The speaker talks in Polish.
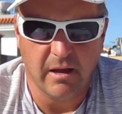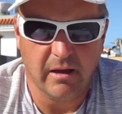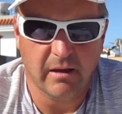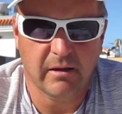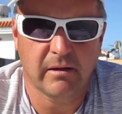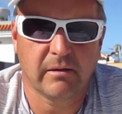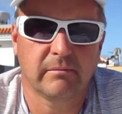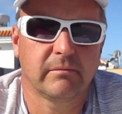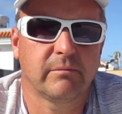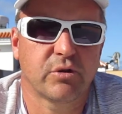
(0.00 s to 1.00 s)
e,
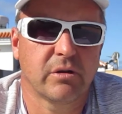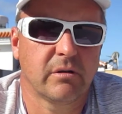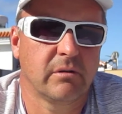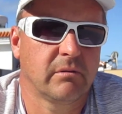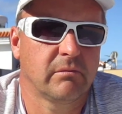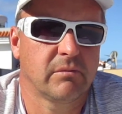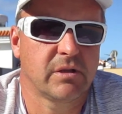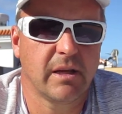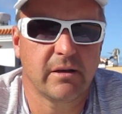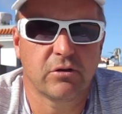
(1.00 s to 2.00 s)
przy
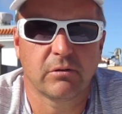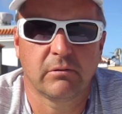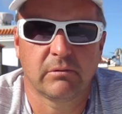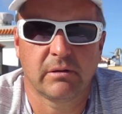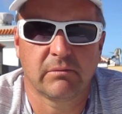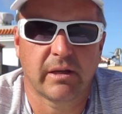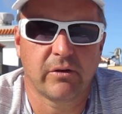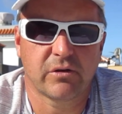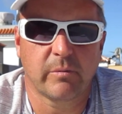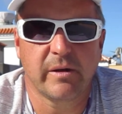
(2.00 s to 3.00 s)
zdjęciu danej
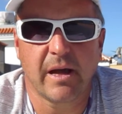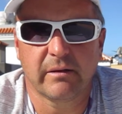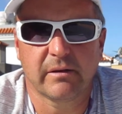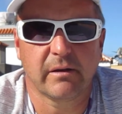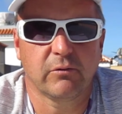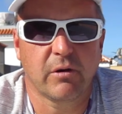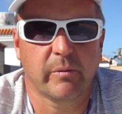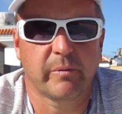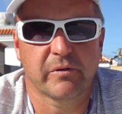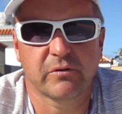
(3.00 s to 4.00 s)
osoby jantrę, która
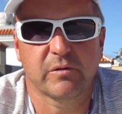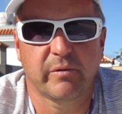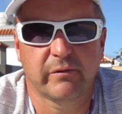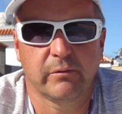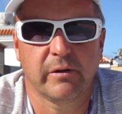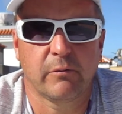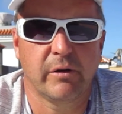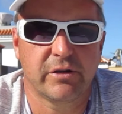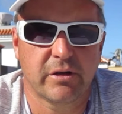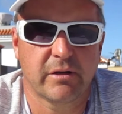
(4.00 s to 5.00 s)
po prostu spowoduje
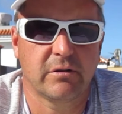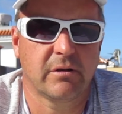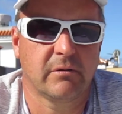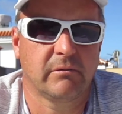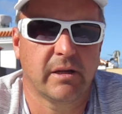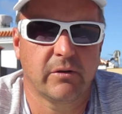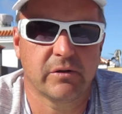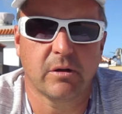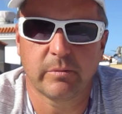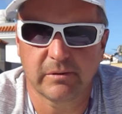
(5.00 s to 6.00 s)
uleczenie się tej
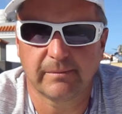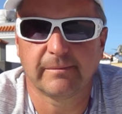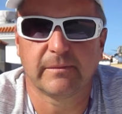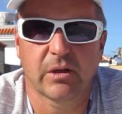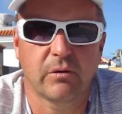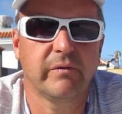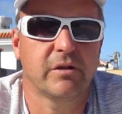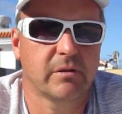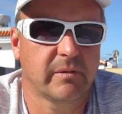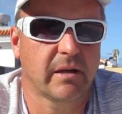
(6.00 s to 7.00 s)
osoby. Również
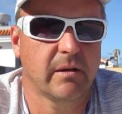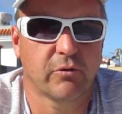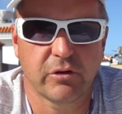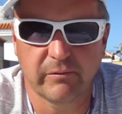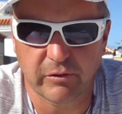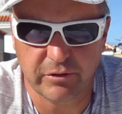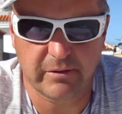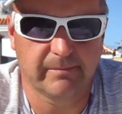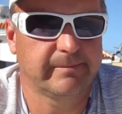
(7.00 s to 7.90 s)
są takie możliwości.